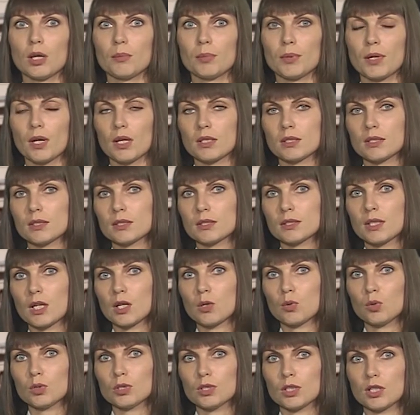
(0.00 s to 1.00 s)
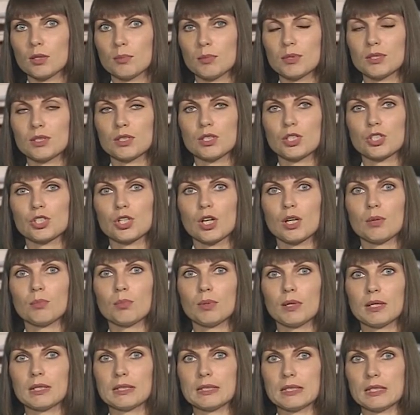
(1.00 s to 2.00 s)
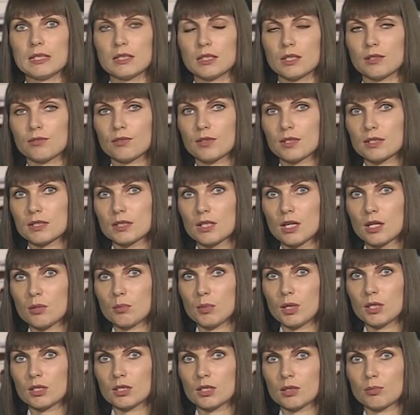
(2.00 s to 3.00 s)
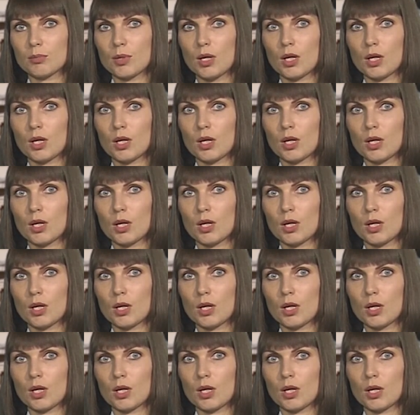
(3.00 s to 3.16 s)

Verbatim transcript: операциях с наркотиками задержали полицейские в Красноармейском